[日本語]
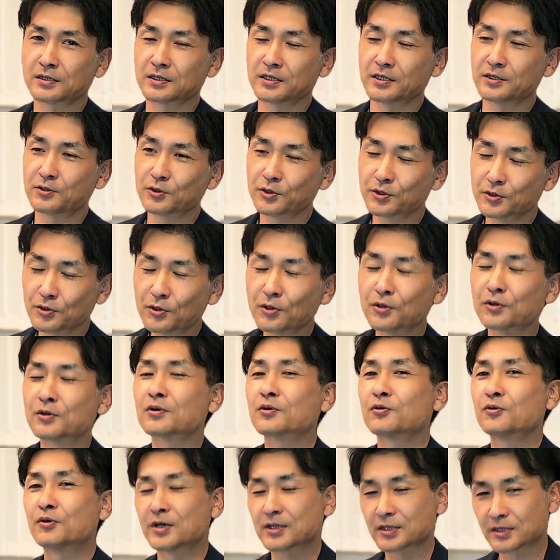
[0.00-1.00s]
いろいろ
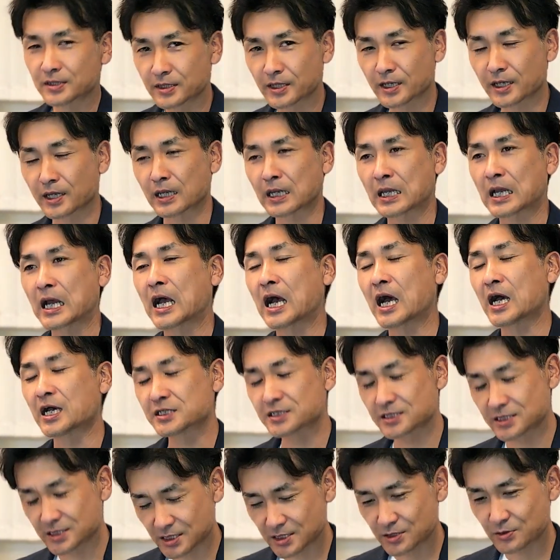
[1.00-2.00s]
こうやって
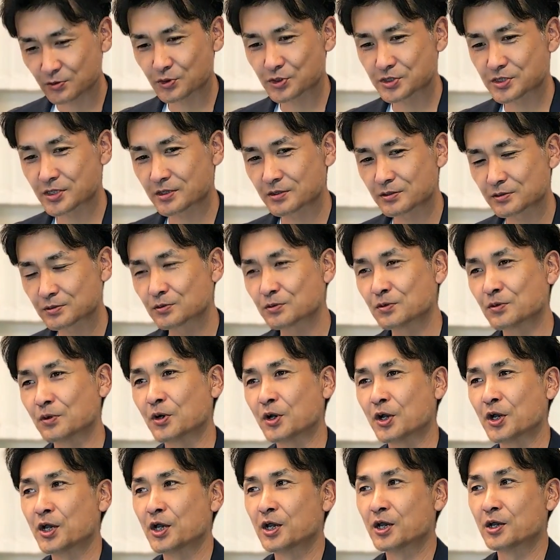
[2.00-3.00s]
発信をしてると、
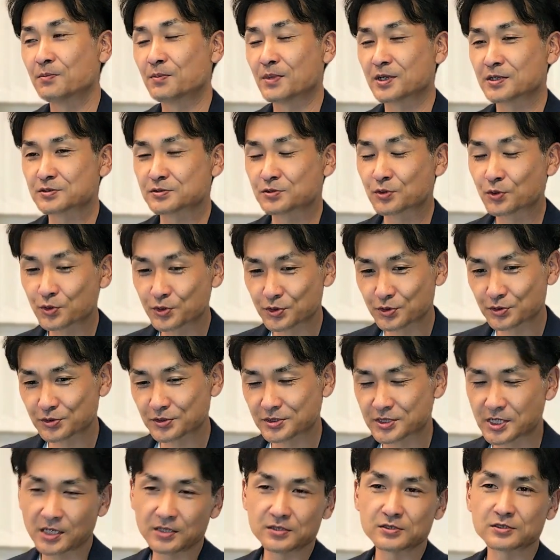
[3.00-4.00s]
まあ、そういう
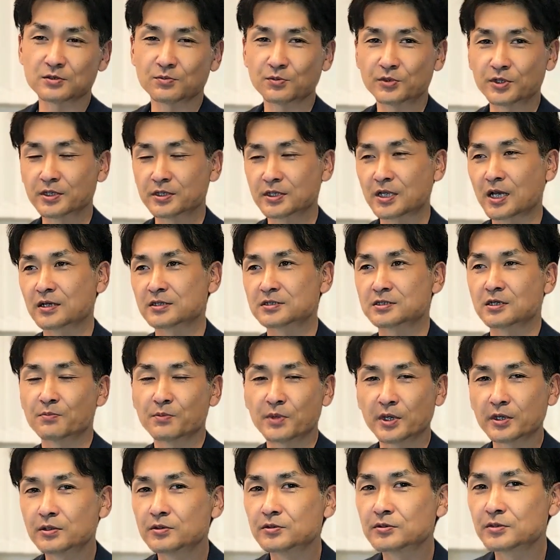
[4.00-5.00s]
チャンスもねたくさん
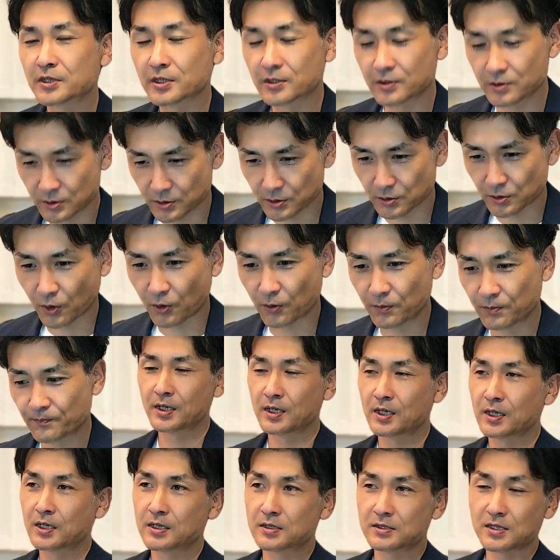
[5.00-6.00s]
巡ってくると。
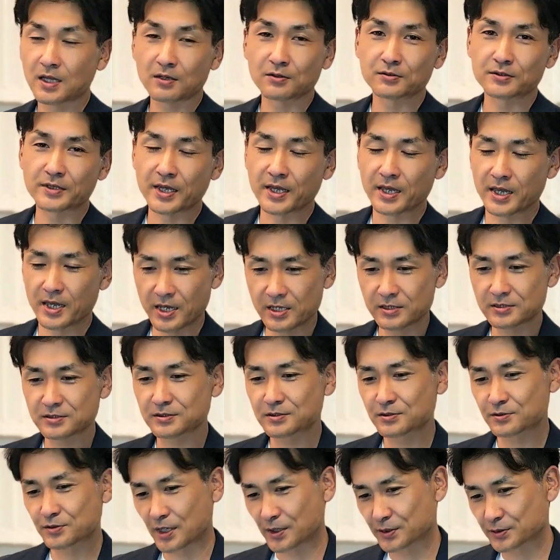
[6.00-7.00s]
なので S
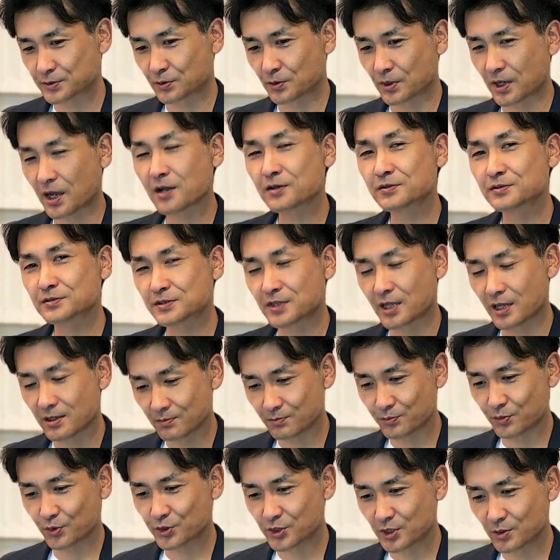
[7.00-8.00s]
クラフト各店
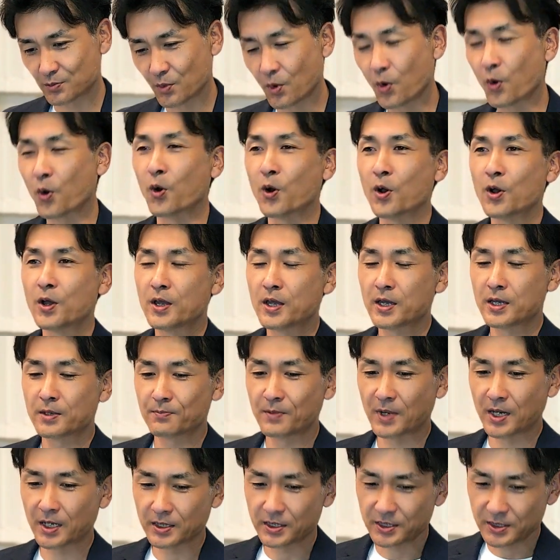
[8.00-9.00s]
舗にも、
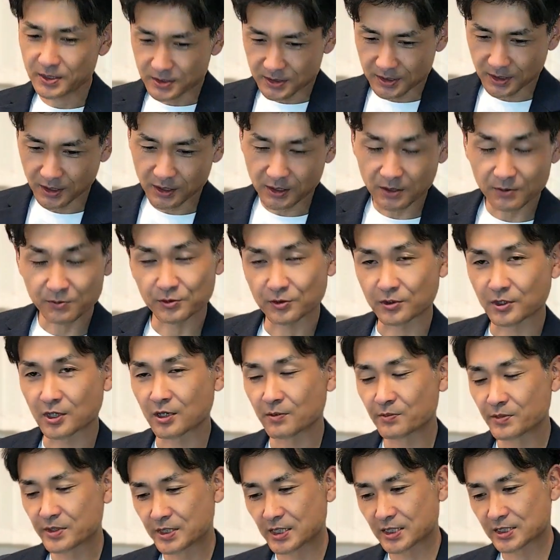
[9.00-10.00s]
まあ、インスタグラムとか
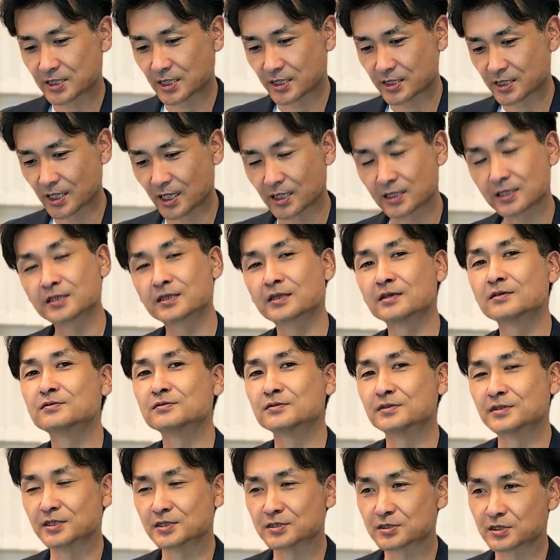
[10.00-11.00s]
皆さんやってる
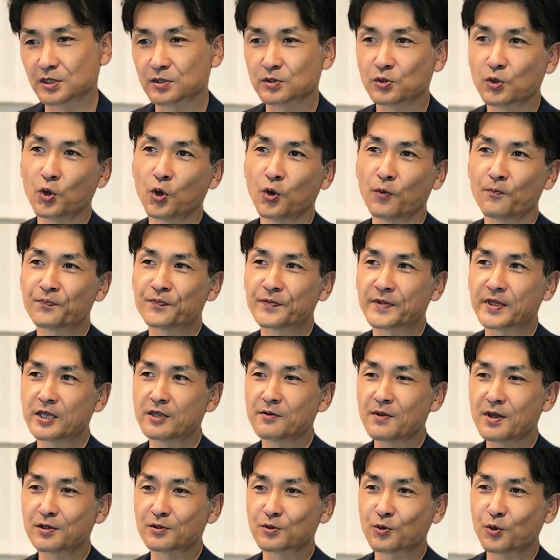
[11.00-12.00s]
んですけど、い
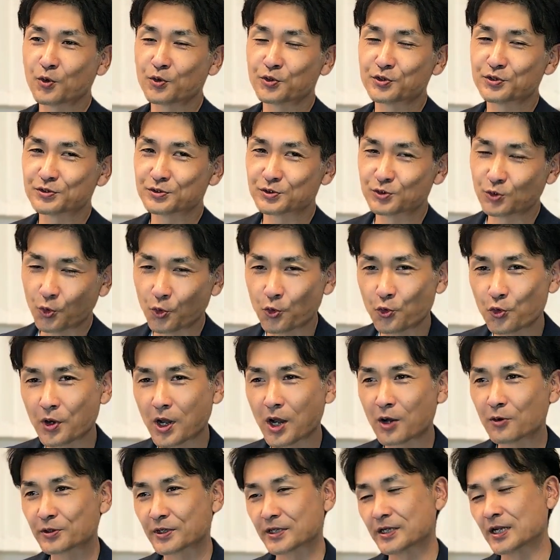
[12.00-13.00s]
わゆるこういう動
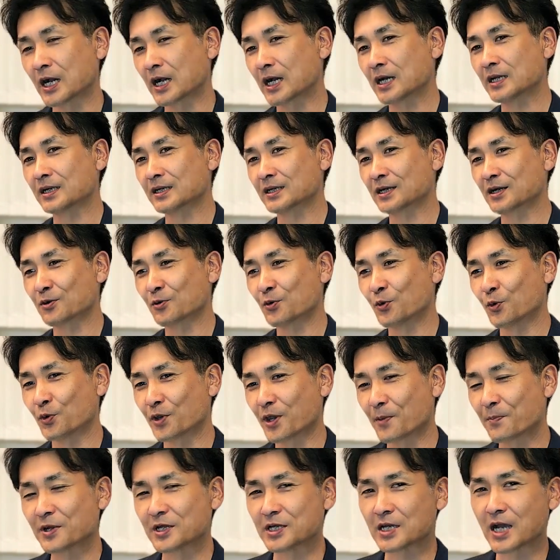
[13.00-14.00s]
画をねなかなかこう
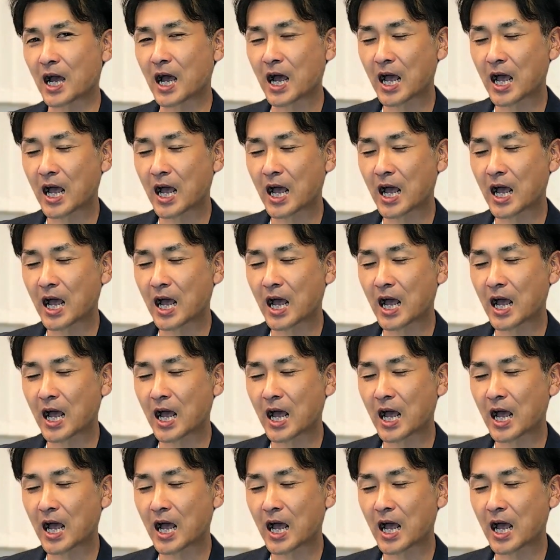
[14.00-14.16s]
やっぱり